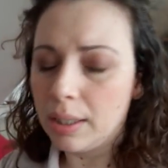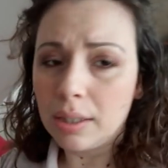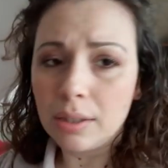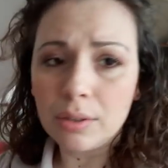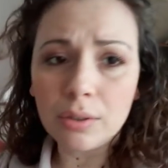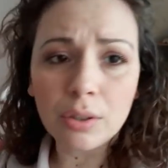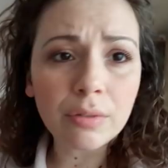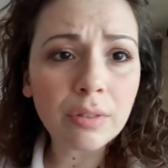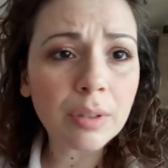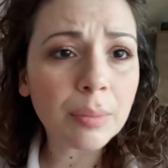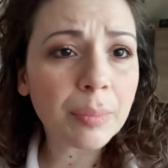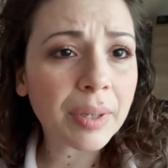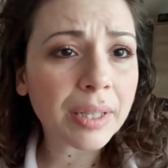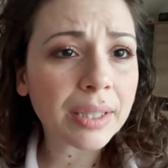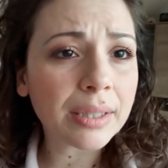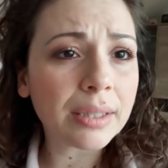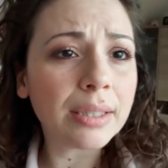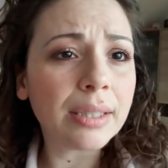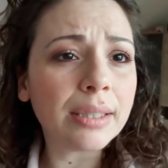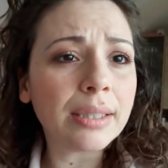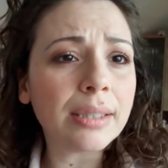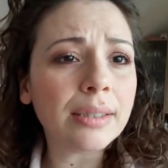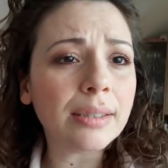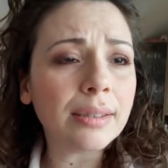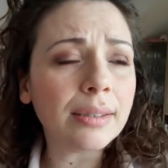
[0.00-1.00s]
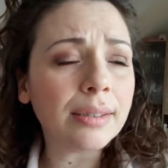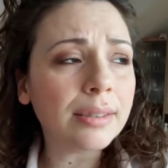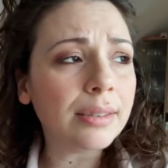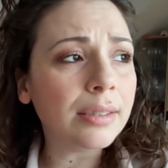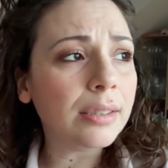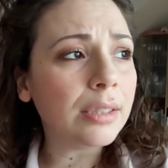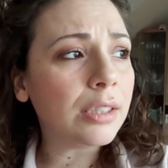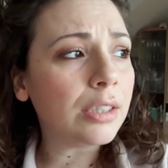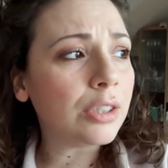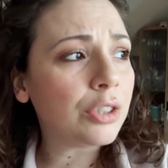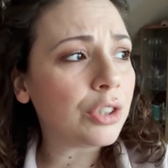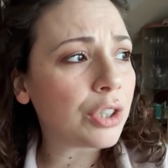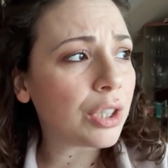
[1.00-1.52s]
dove prende,
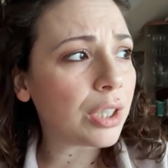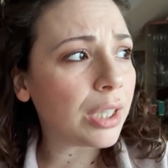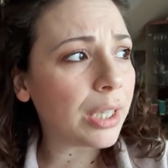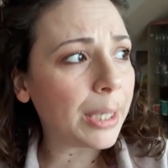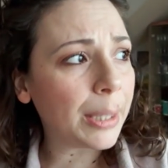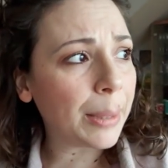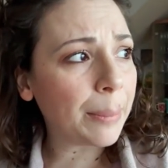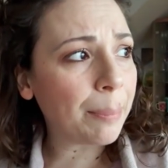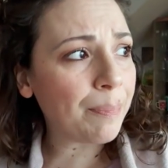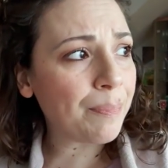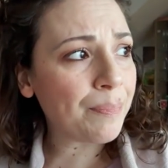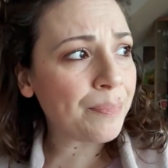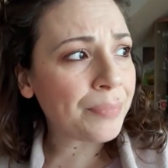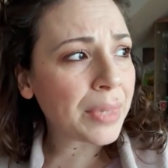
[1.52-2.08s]
dice